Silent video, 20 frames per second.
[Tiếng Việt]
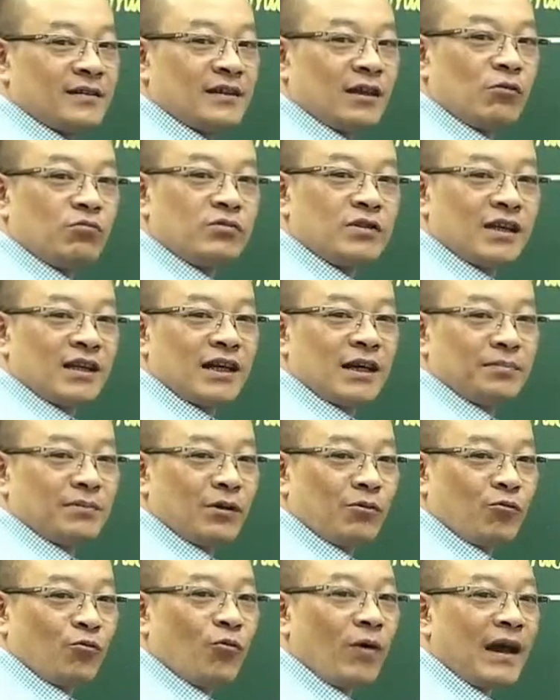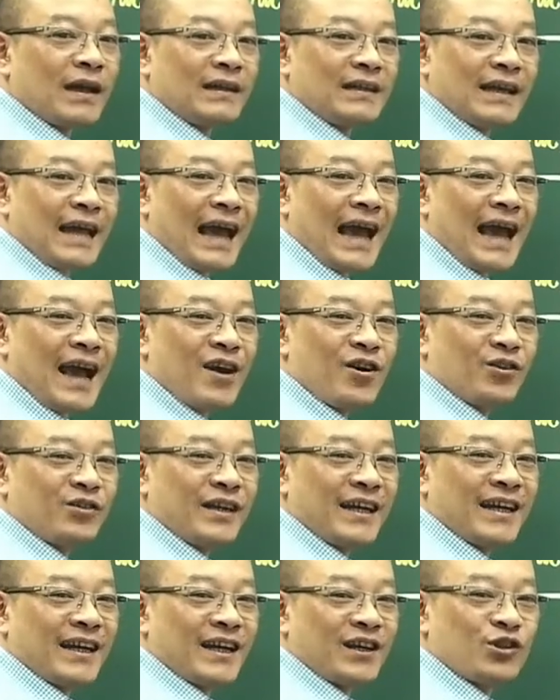Trong trường hợp tổng quát, A có
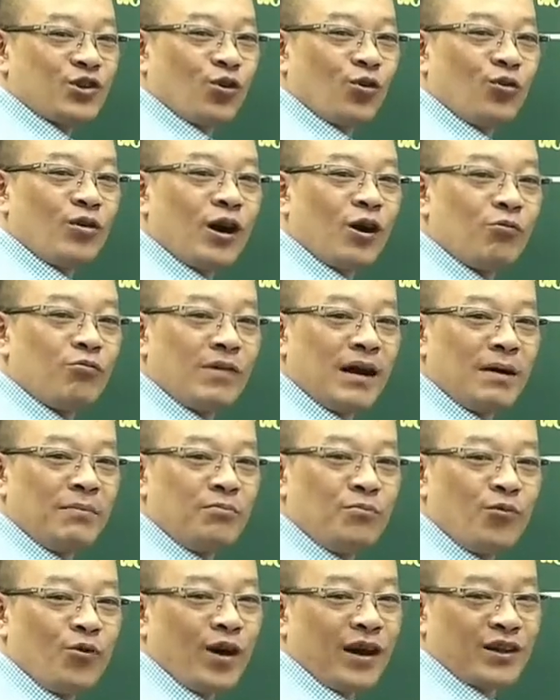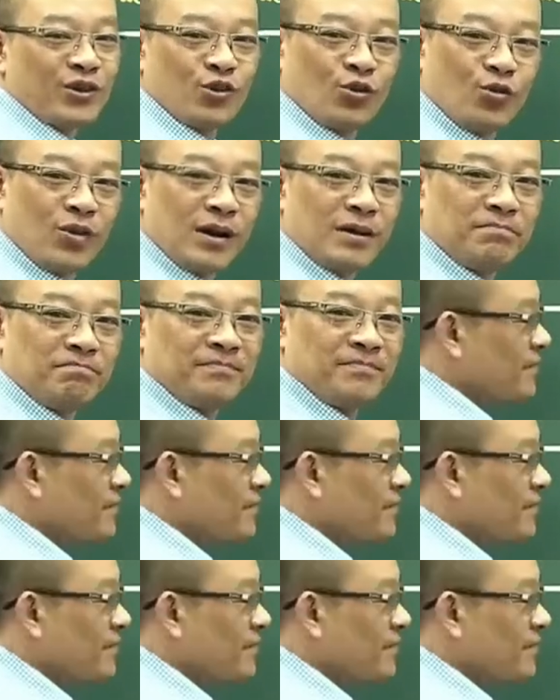thể là số không âm hoặc số âm.